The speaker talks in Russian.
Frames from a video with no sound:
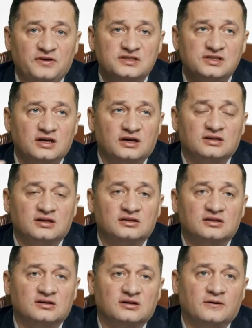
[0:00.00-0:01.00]
весь
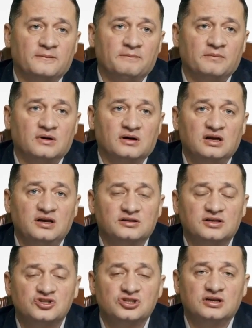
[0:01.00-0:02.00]
этот эм,
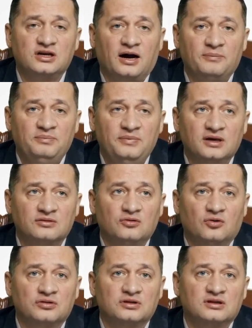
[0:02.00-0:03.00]
клеточный обмен,
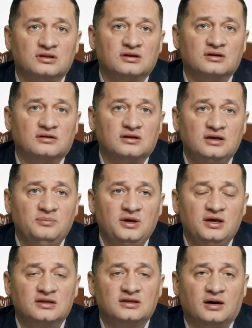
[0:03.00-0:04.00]
он э,
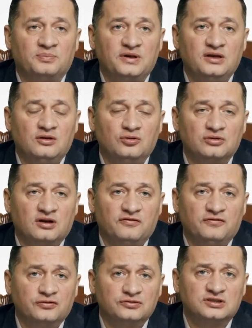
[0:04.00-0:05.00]
имеет определенные
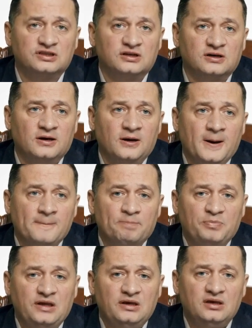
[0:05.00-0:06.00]
функции
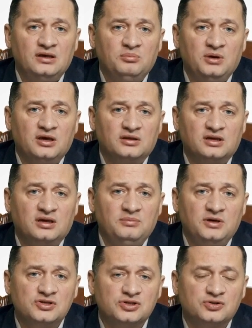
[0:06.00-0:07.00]
и имеет
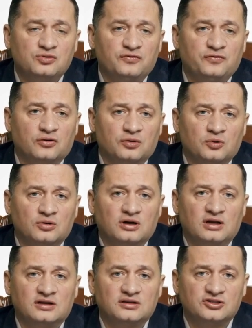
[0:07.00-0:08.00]
химическую формулу
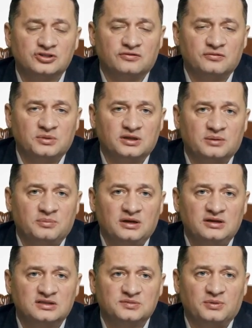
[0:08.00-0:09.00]
клеточного
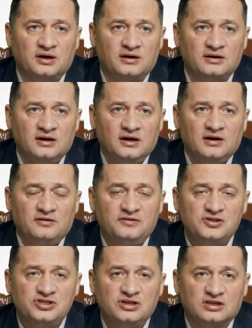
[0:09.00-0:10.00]
метаболизма
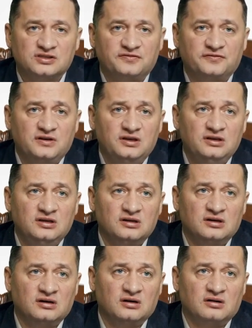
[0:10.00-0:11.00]
веществ, и
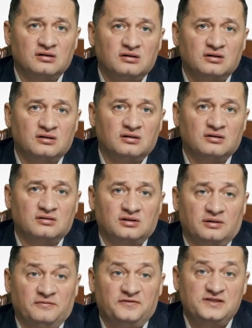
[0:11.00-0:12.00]
э, э,
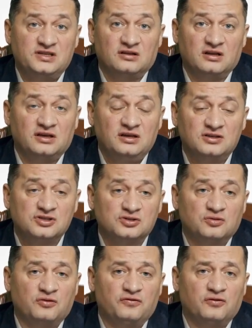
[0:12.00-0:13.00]
там,
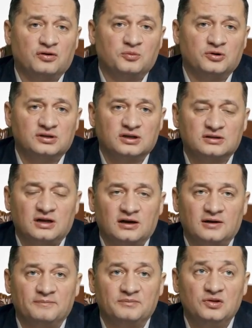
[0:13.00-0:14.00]
физиологическую форму и так
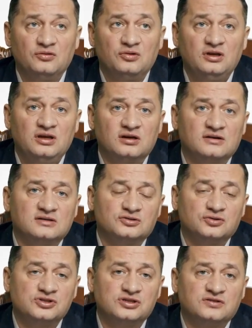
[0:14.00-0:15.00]
далее. Ну и
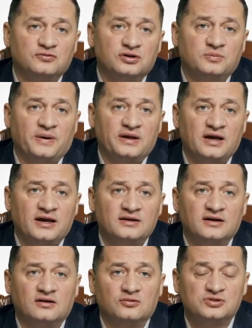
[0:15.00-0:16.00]
существует
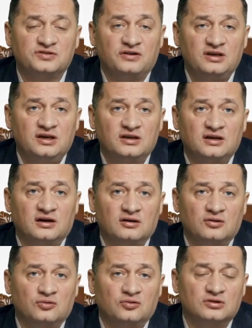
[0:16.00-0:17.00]
понятие усвоения
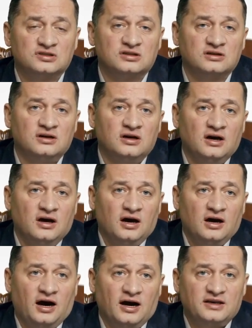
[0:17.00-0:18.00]
глюкозы,
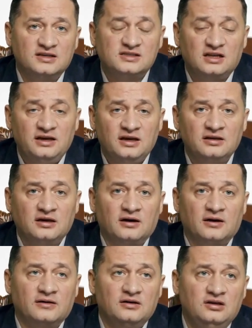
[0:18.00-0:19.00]

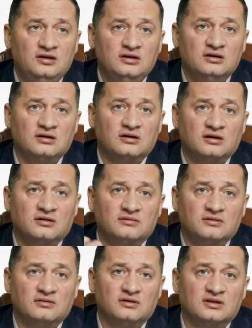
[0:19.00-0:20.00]
окисления, и э,
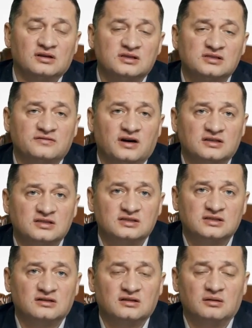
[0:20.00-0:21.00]
это называется
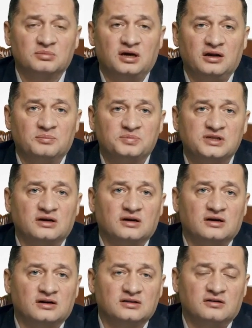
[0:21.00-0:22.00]
циклом Крепса,
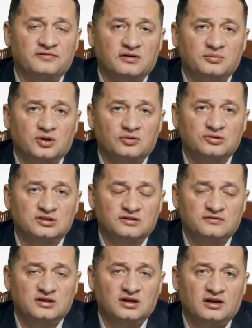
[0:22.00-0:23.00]
когда
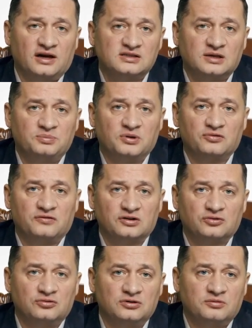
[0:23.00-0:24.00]
формируется, выделяется
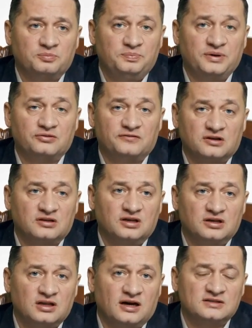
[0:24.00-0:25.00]

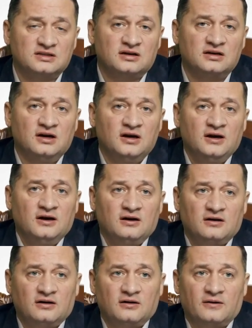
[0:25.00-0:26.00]
перваткиназа,
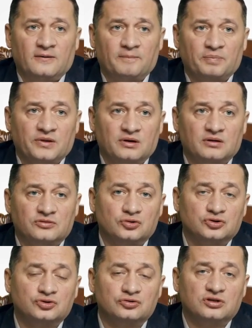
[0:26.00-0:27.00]
эм,
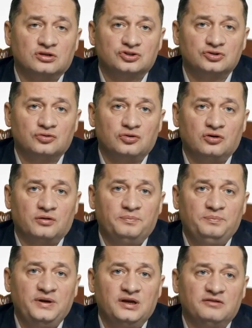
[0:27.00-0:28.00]
то, что должно
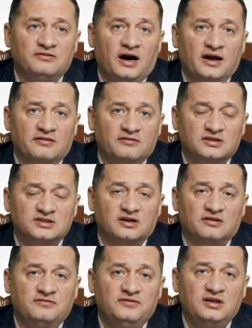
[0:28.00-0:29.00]

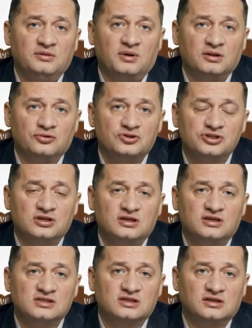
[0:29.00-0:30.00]
перевариваться в виде молочной
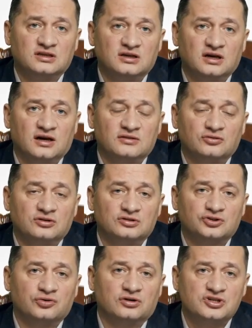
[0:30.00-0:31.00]
кислоты, оно
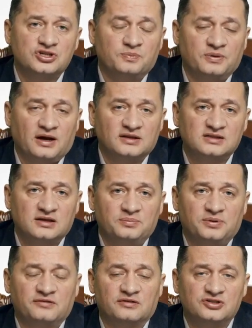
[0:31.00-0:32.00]
должно расщепляться и
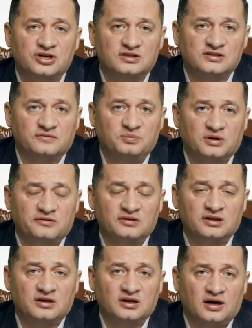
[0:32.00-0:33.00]
превращаться в
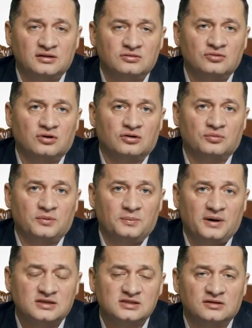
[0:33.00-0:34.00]
пировиноградную,
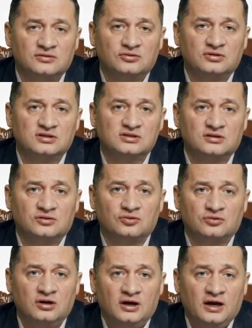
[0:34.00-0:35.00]
аромамасляную
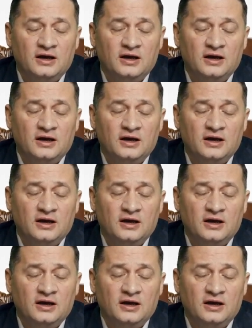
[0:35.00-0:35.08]
кислоту,